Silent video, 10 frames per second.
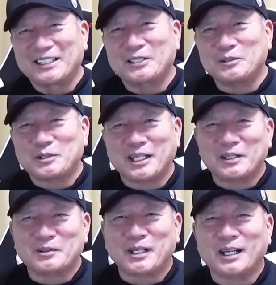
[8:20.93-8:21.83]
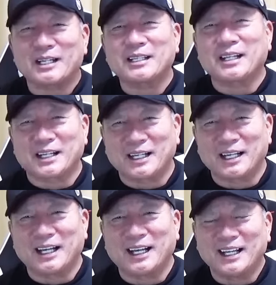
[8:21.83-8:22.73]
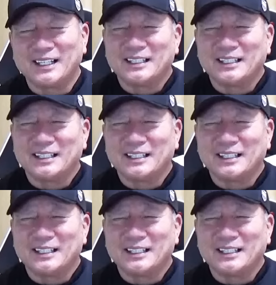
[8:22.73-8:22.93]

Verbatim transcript: 球界の宝だから